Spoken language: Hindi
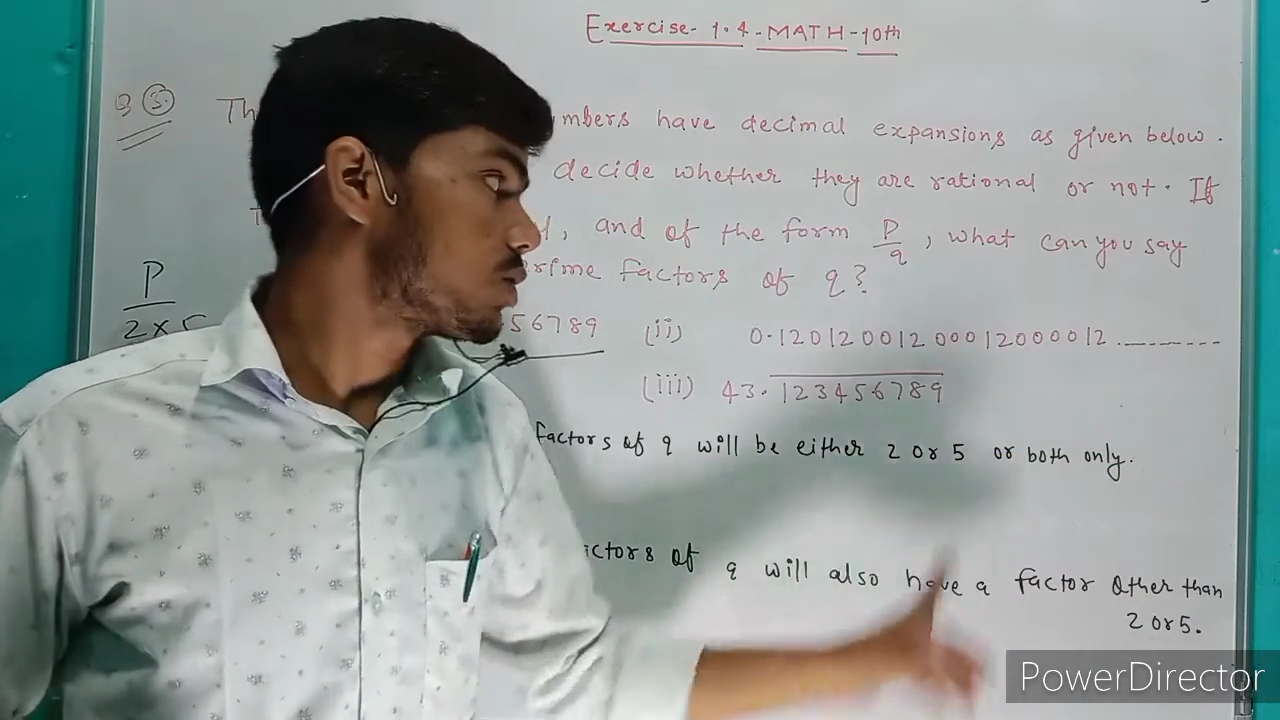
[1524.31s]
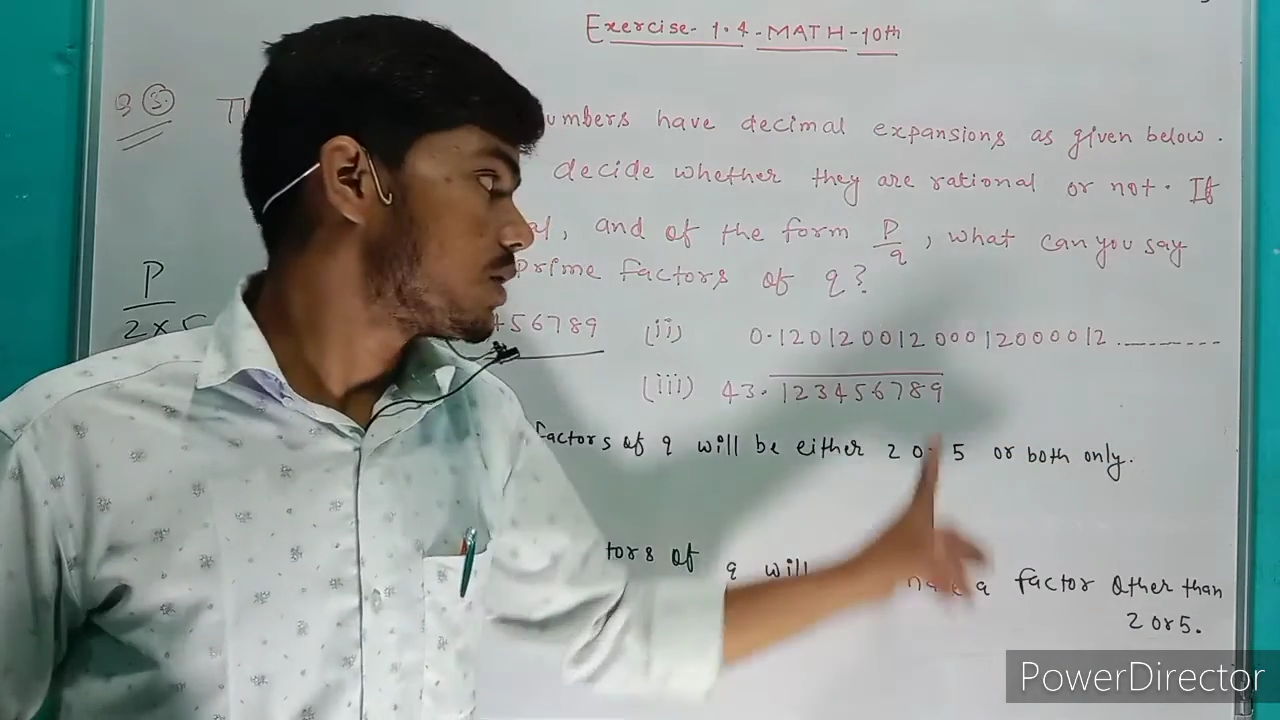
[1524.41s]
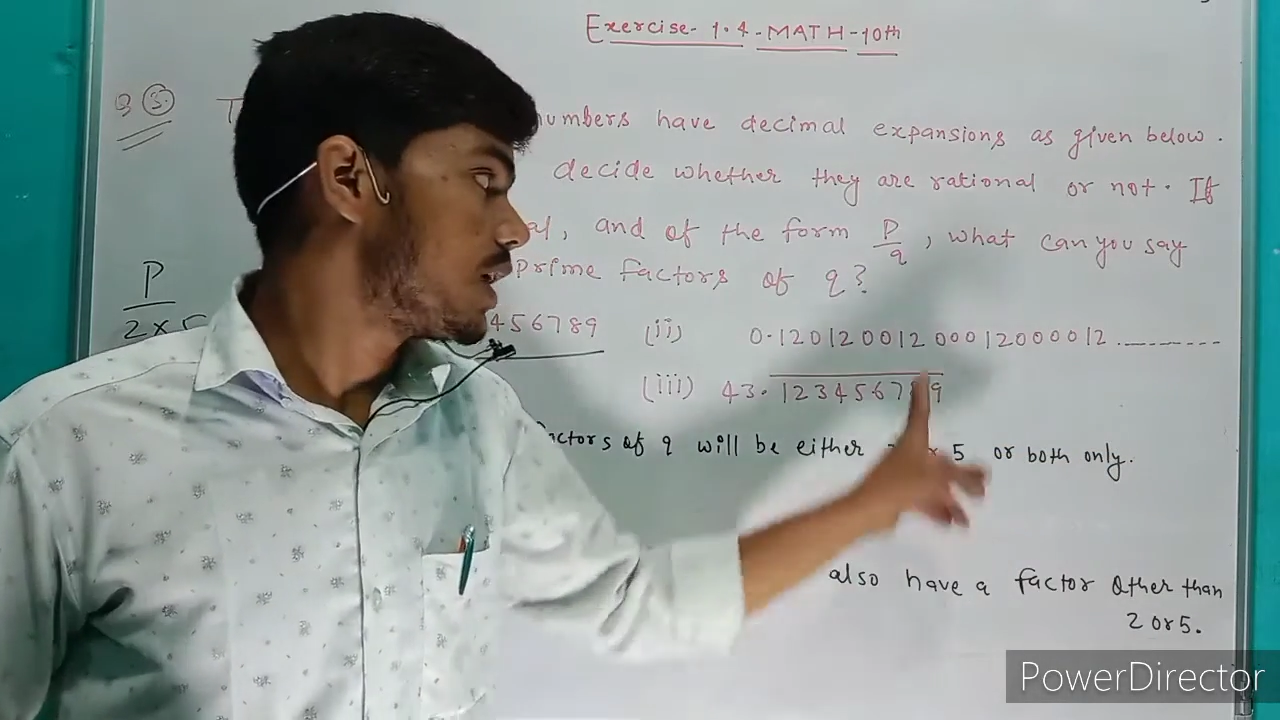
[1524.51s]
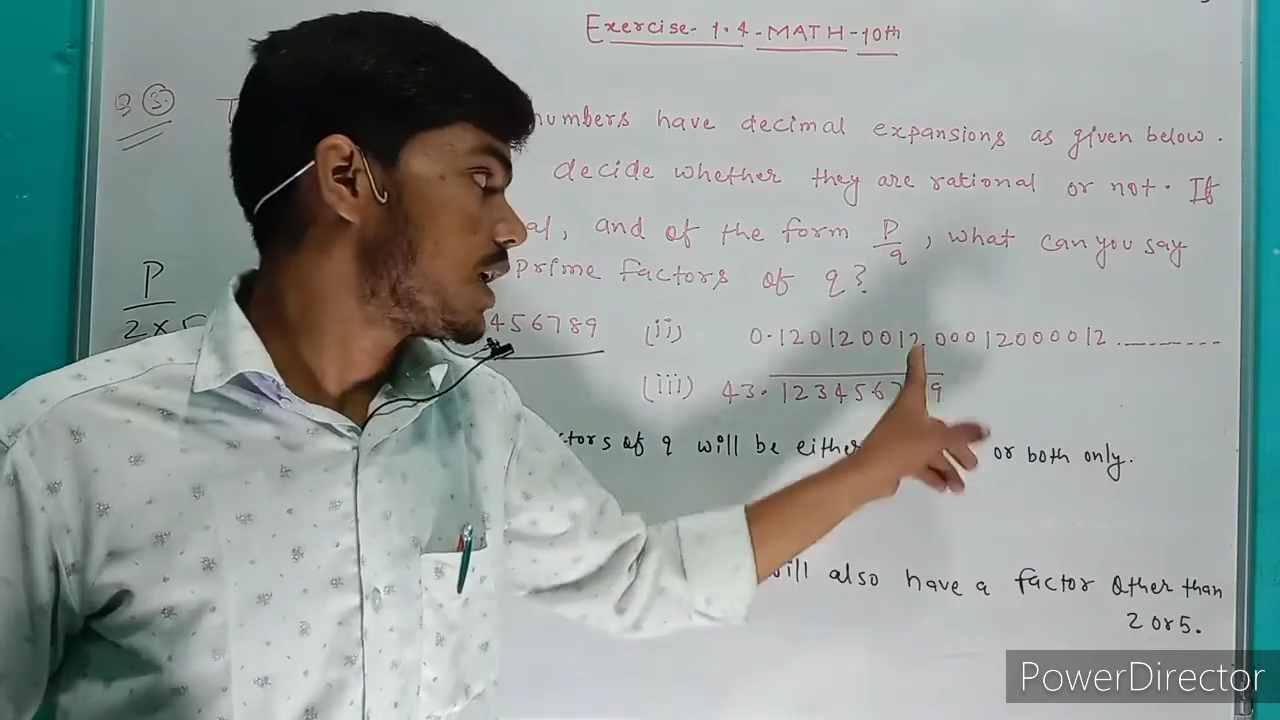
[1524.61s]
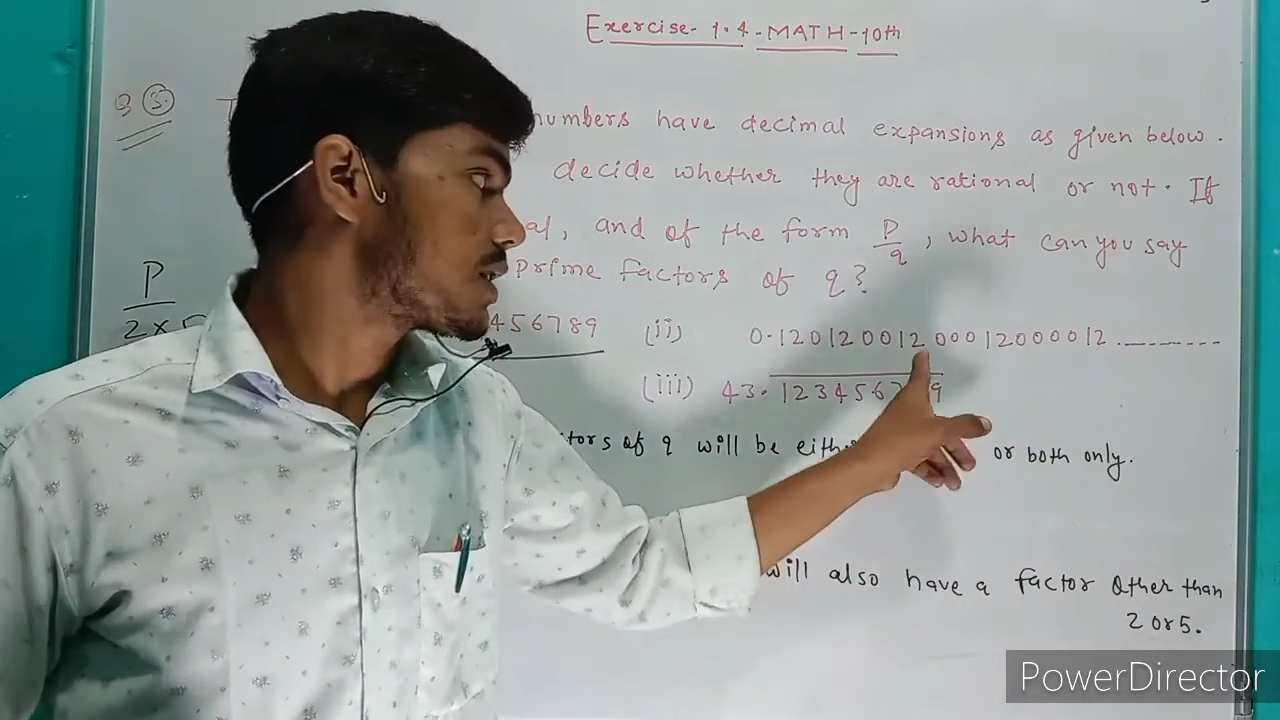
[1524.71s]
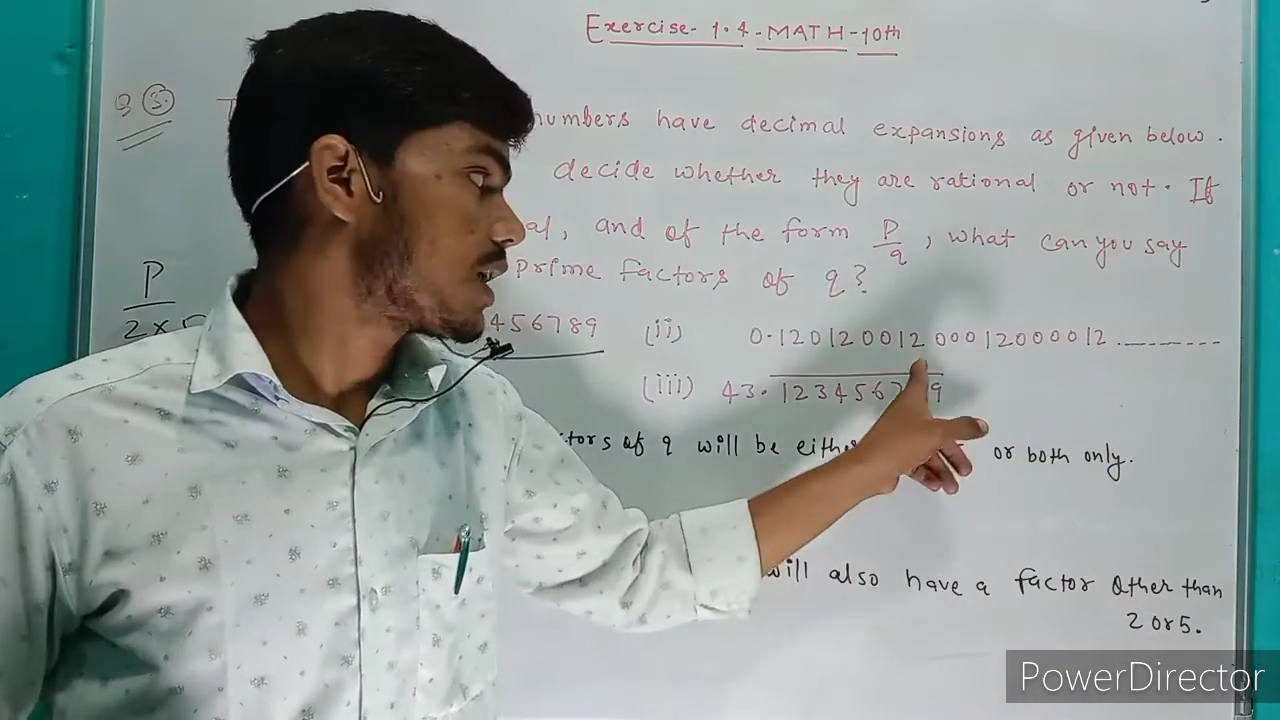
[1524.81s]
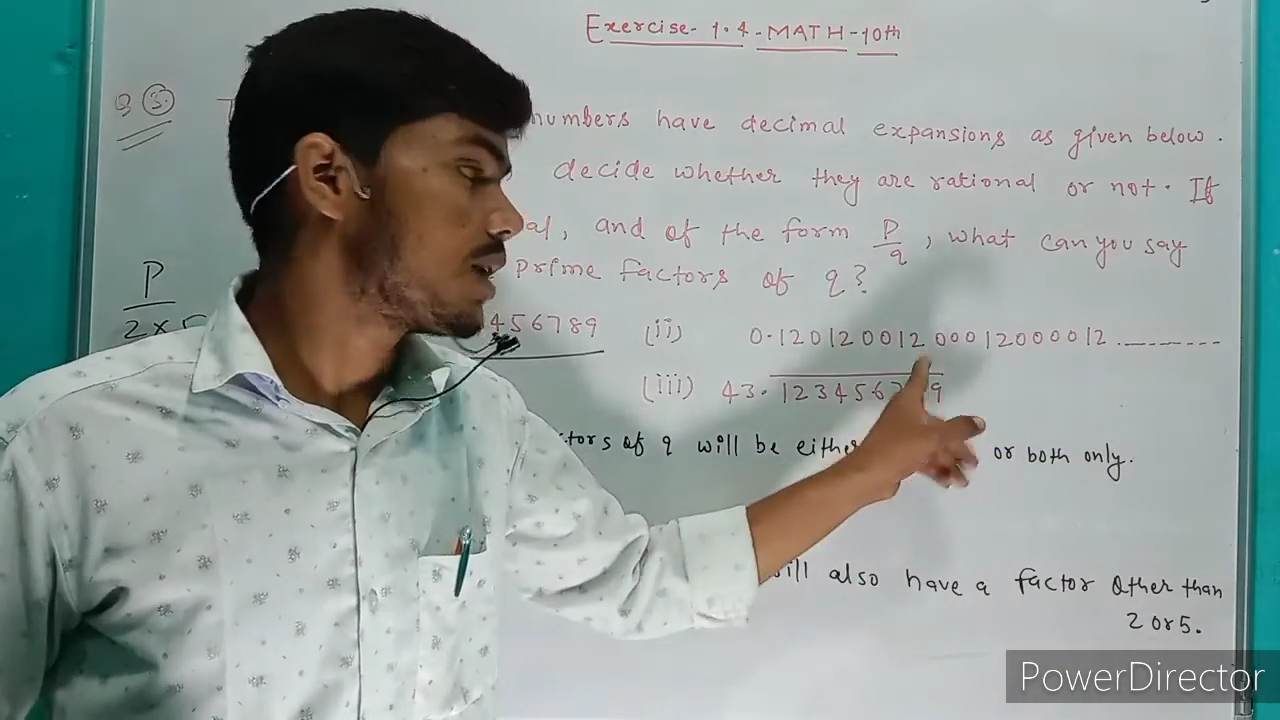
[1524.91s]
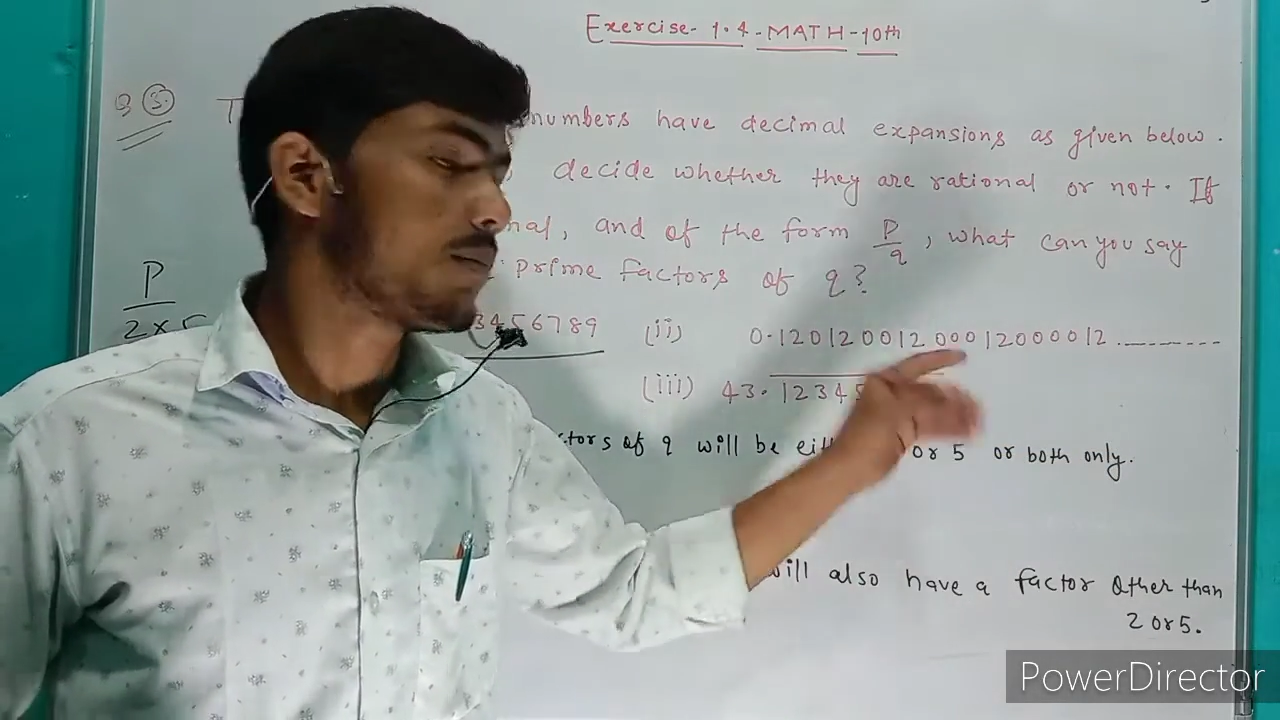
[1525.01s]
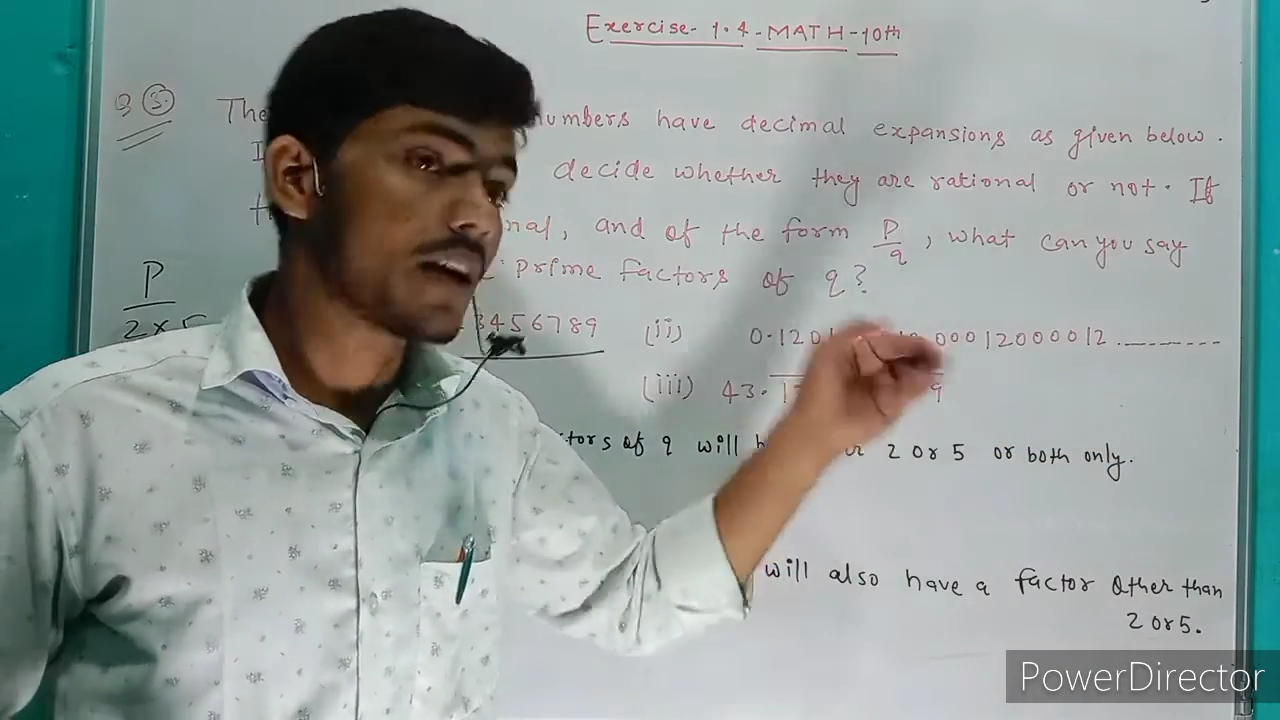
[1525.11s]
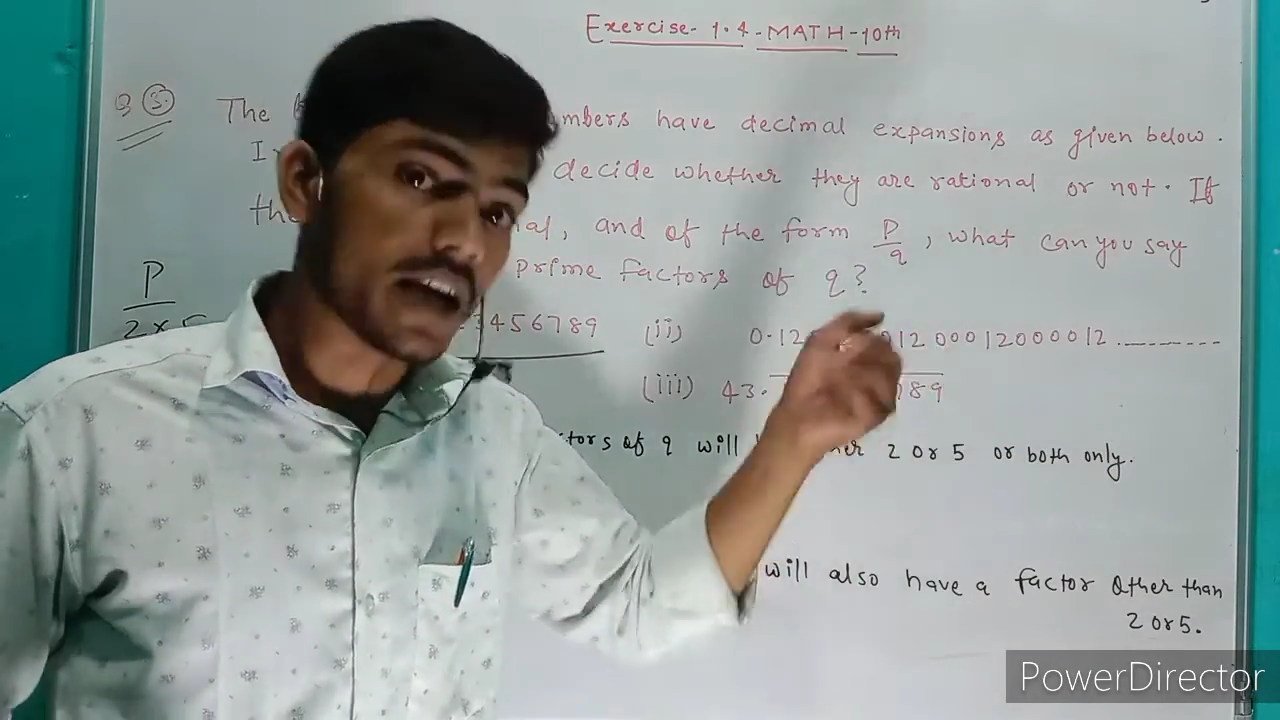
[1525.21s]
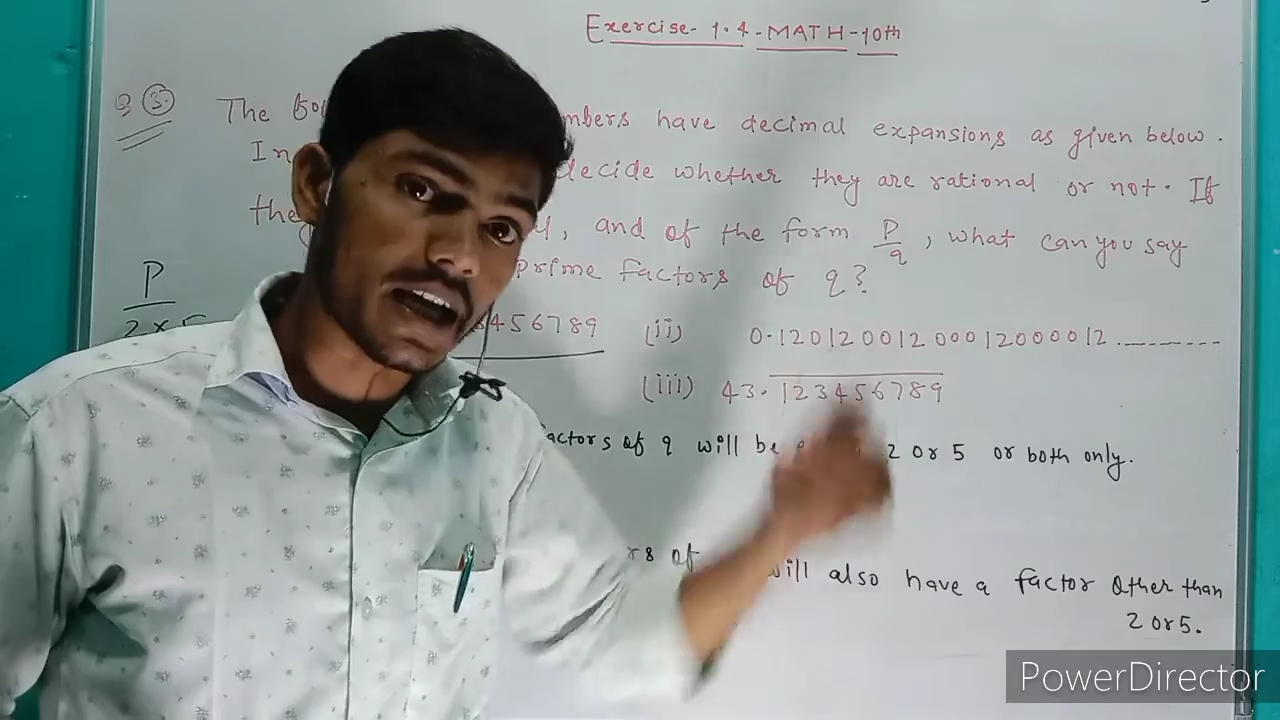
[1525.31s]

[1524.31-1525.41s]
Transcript: तो ये रेशनल नंबर